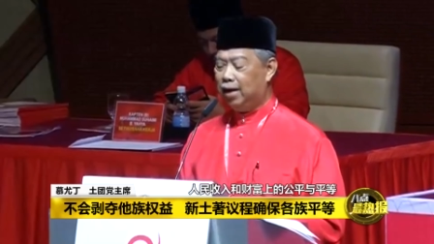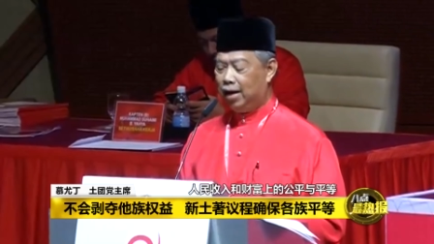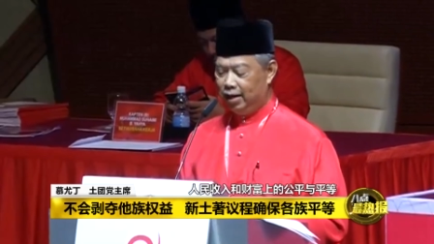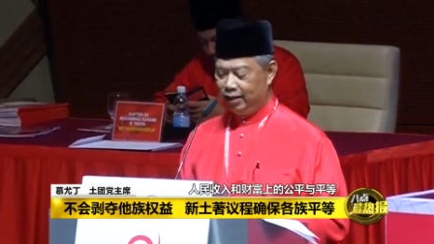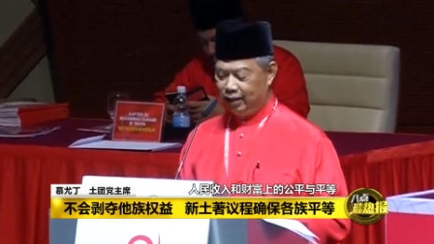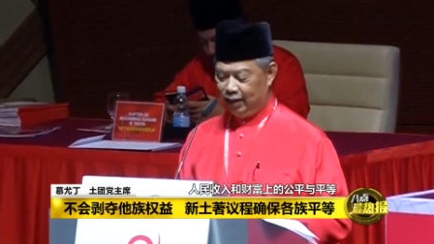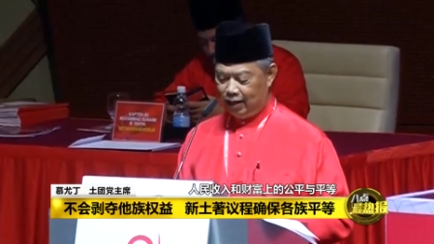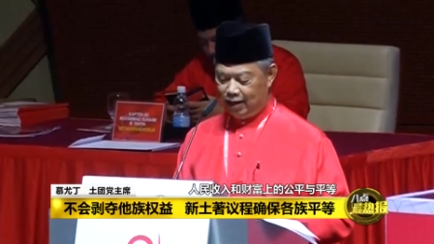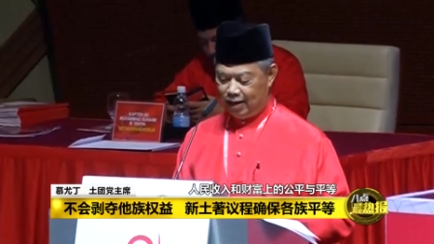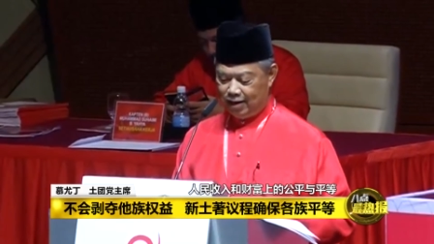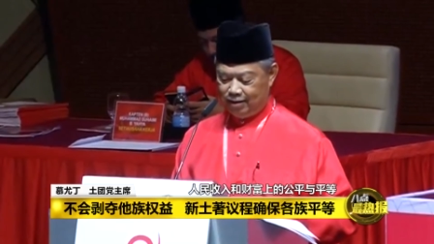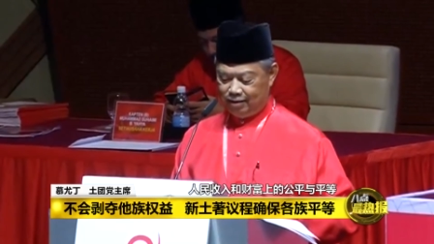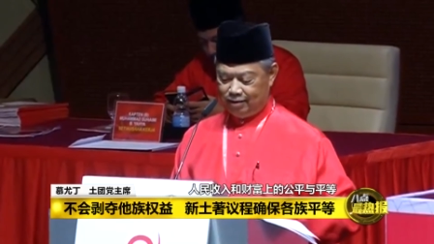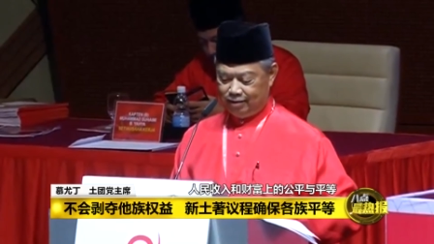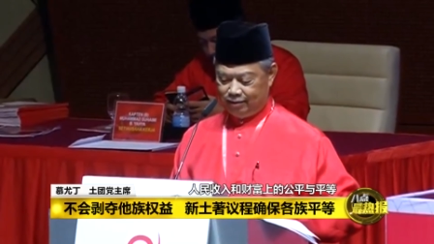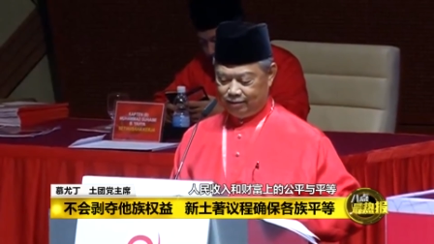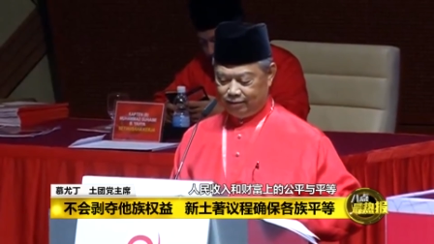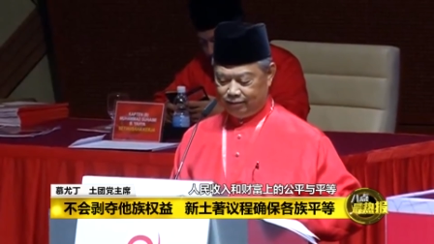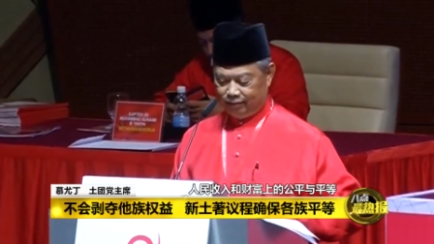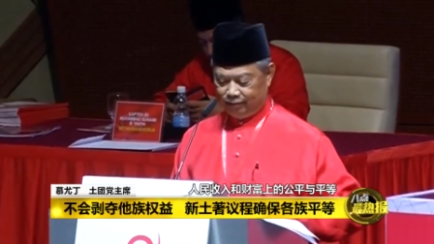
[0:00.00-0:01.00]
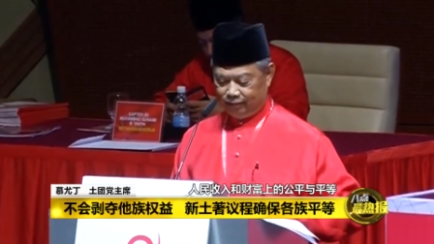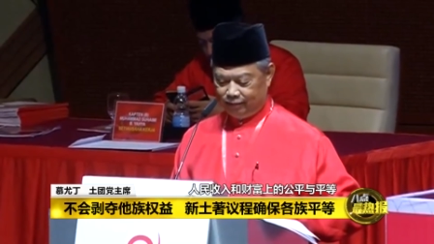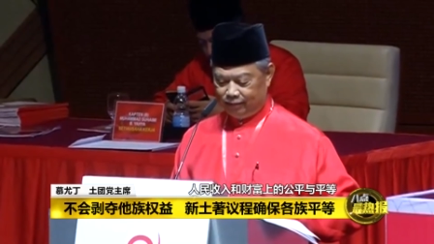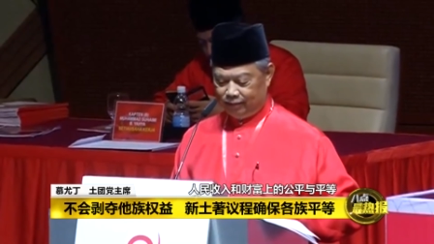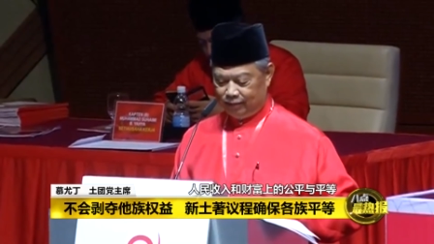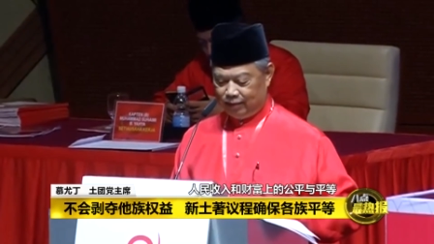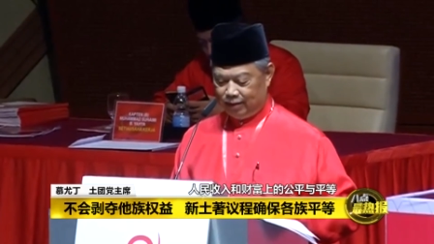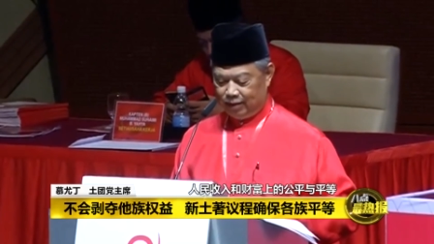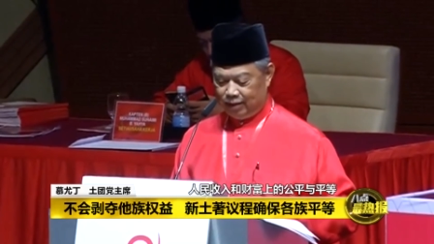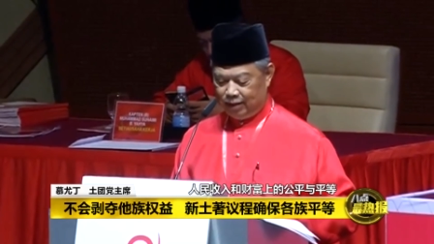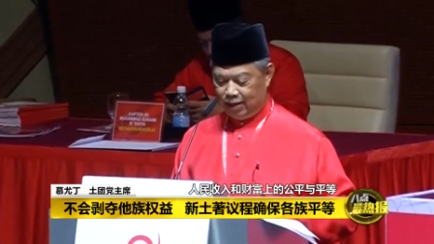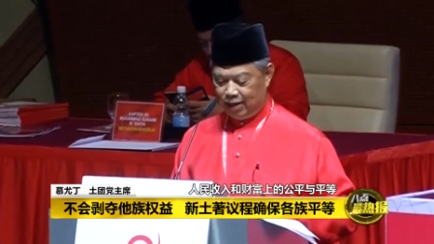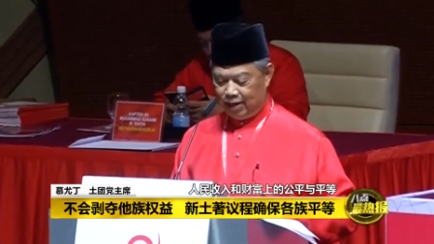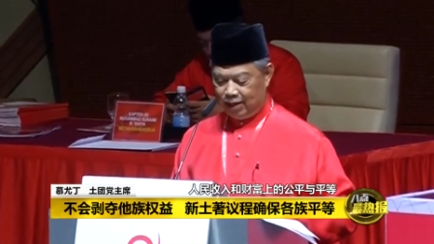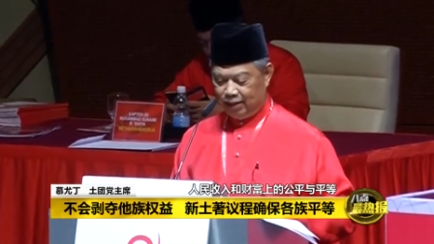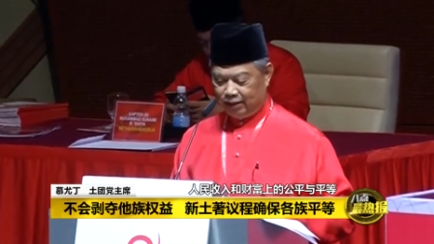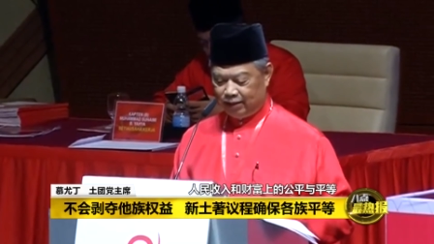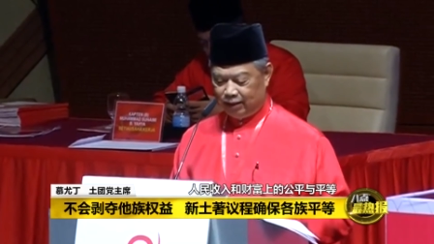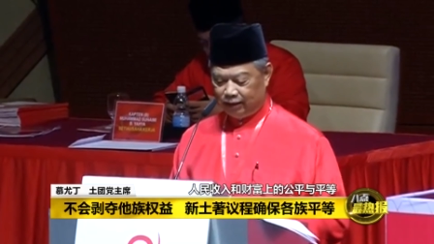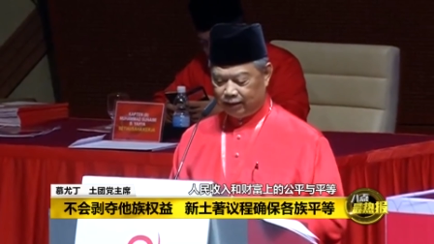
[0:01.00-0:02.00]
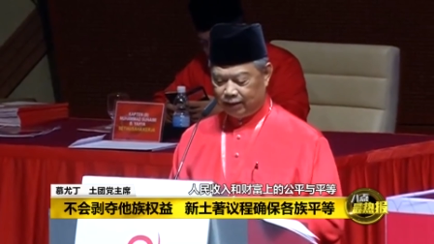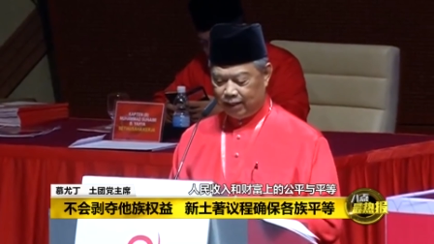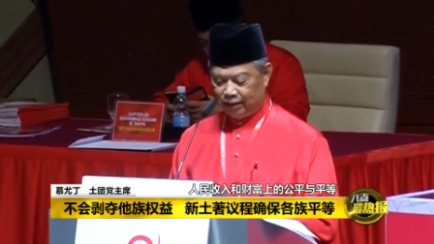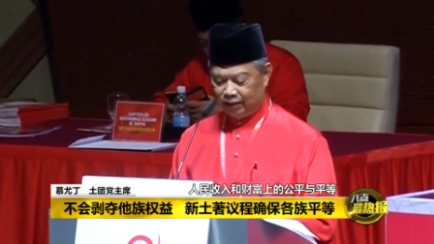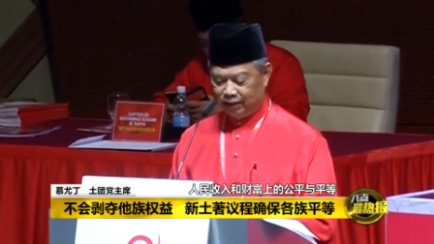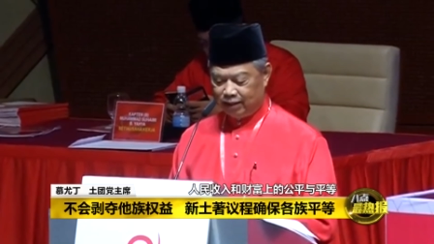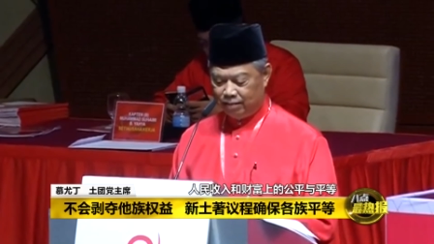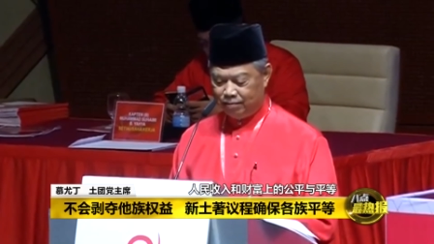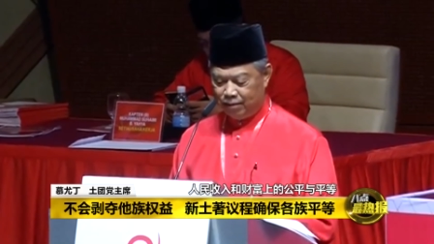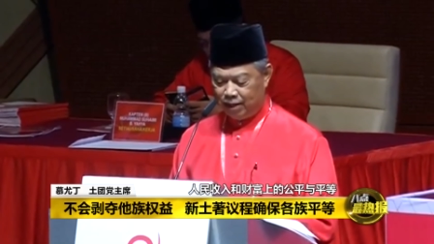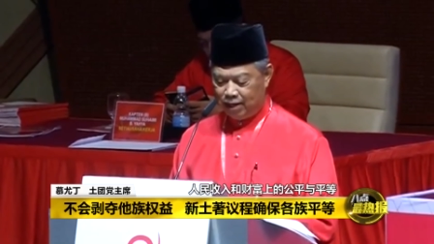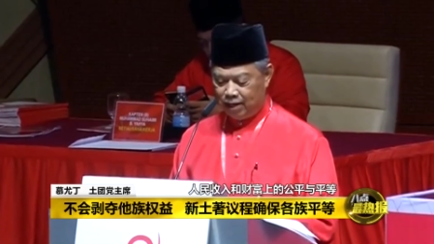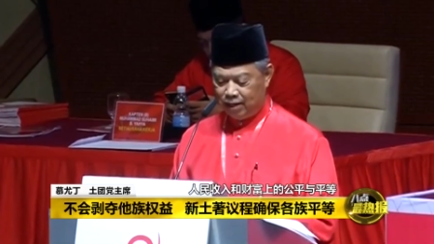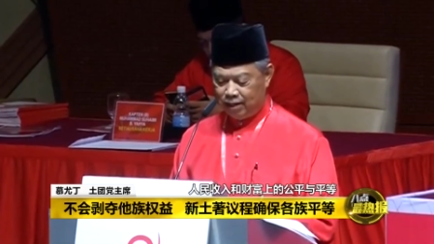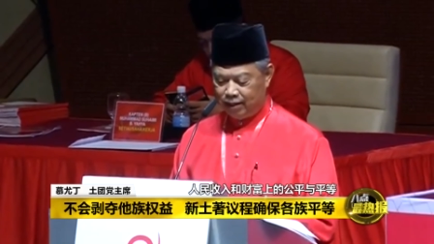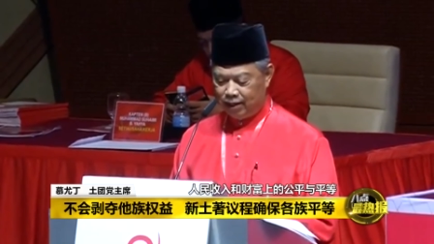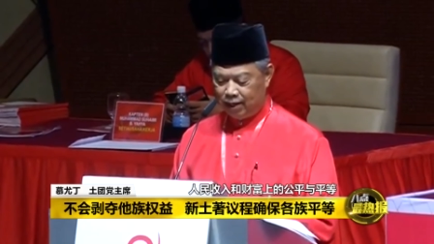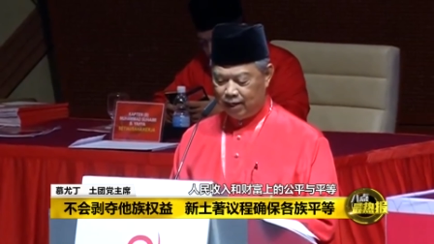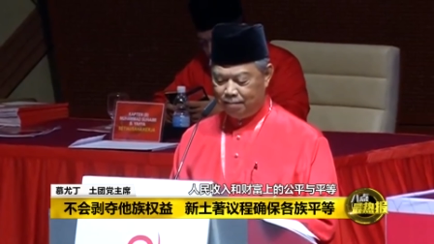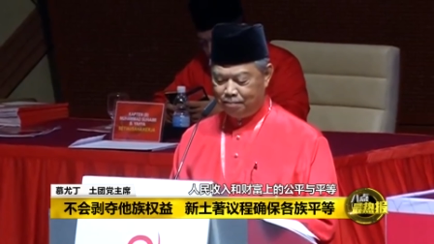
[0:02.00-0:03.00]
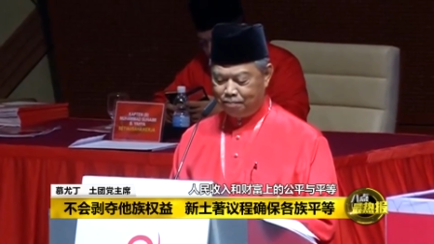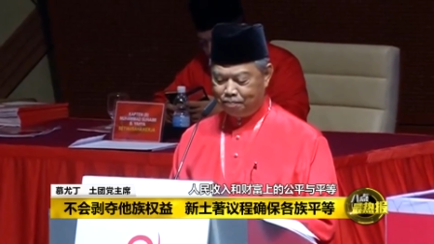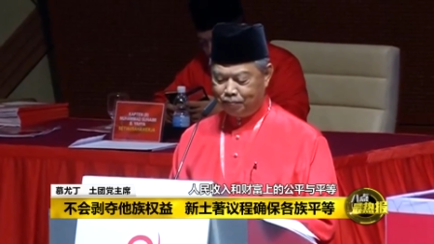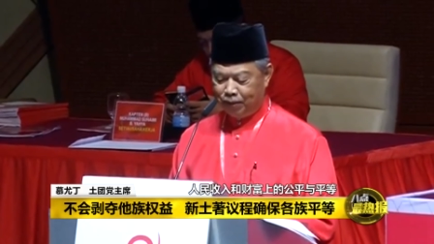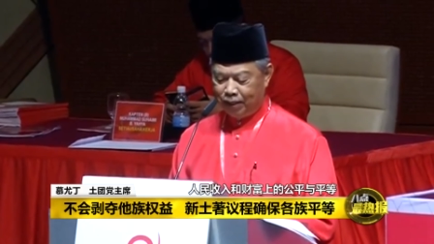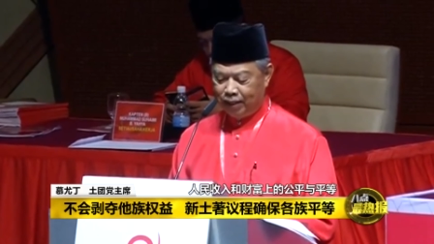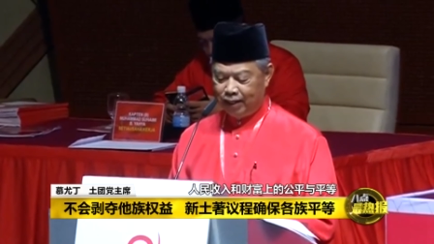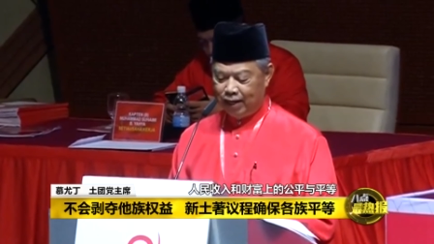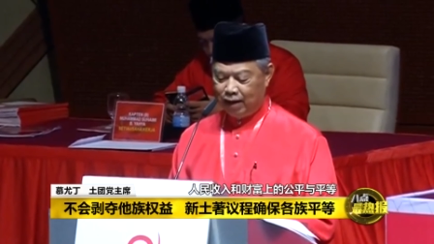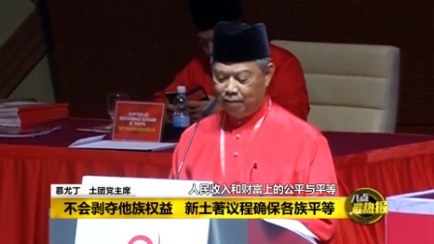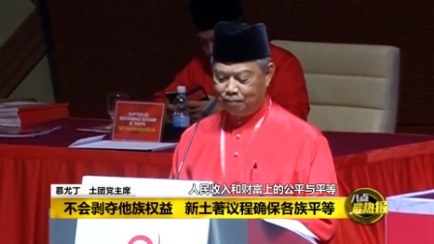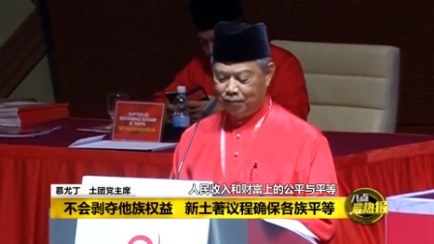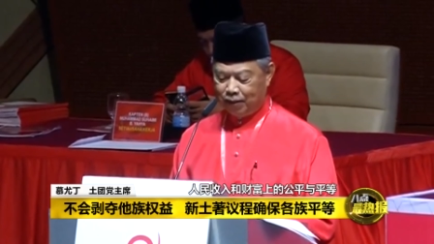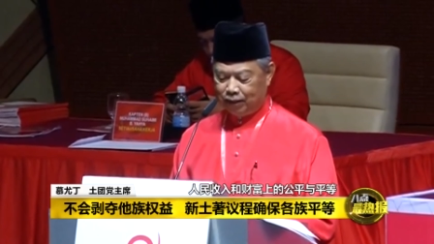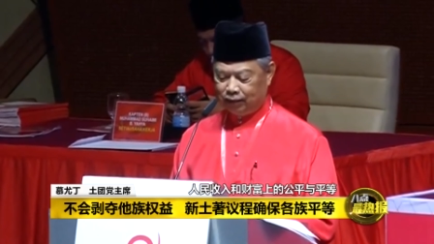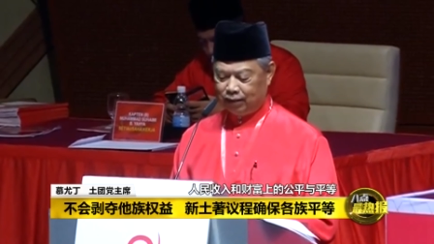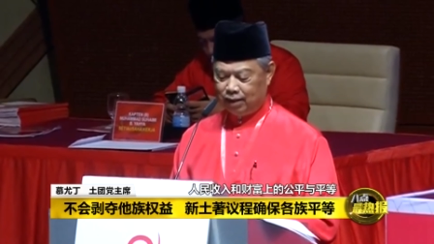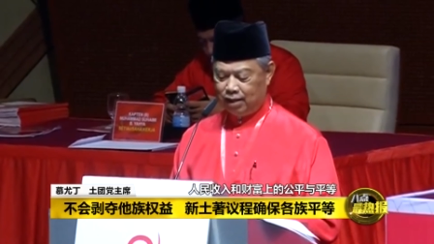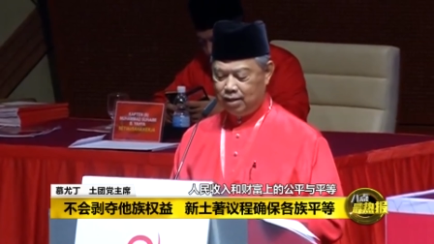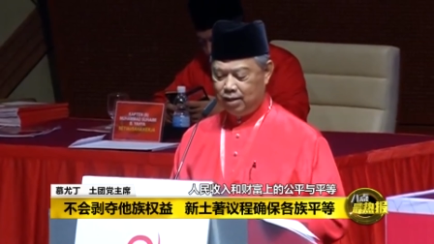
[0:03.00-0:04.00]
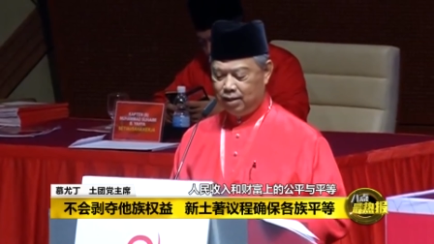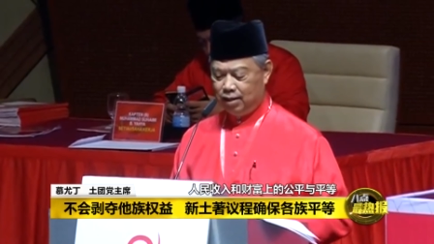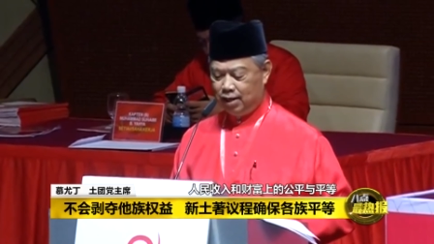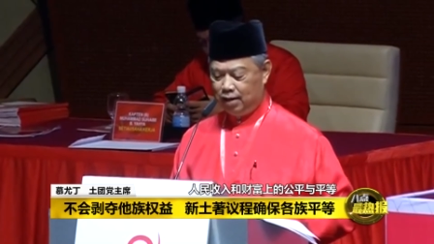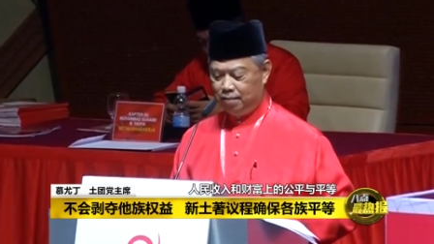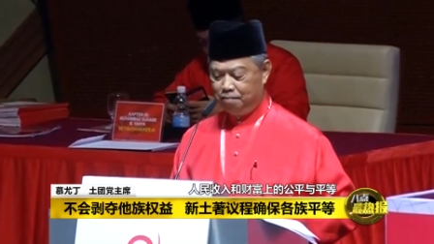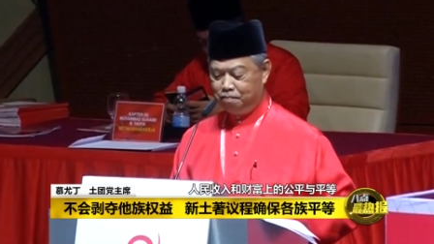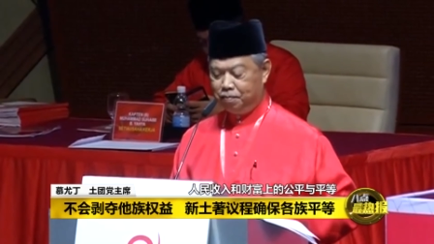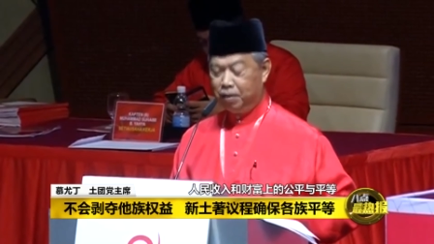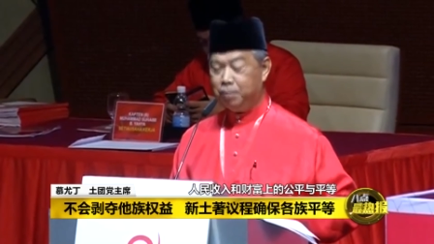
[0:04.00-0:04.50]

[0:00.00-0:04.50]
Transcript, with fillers: keadilan dan kesaksamaan dalam pendapatan dan